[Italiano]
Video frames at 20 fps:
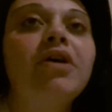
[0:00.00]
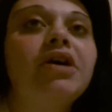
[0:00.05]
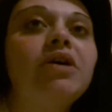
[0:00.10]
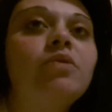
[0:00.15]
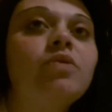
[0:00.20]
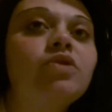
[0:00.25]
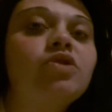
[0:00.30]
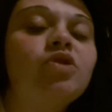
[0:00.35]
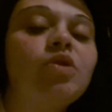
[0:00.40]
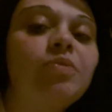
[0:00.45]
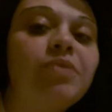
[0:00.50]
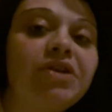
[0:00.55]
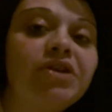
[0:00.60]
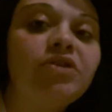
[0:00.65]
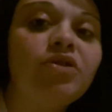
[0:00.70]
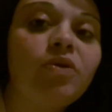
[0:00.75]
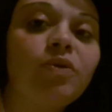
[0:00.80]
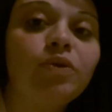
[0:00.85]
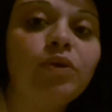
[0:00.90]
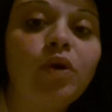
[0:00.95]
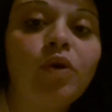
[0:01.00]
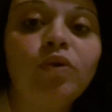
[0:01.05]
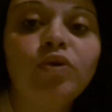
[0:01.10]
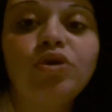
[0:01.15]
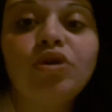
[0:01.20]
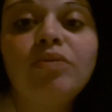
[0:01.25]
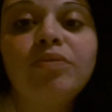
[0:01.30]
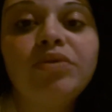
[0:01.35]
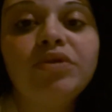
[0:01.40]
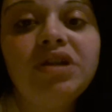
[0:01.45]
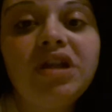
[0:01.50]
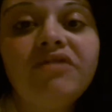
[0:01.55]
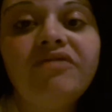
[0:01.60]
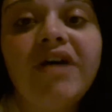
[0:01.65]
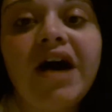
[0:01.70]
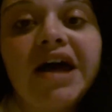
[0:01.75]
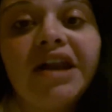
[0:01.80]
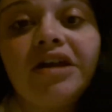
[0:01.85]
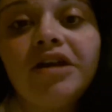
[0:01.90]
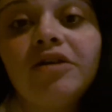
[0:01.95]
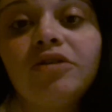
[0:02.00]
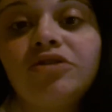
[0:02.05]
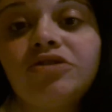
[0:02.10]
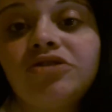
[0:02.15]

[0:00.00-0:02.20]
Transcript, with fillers: in questo periodo ho avuto un po' da fare e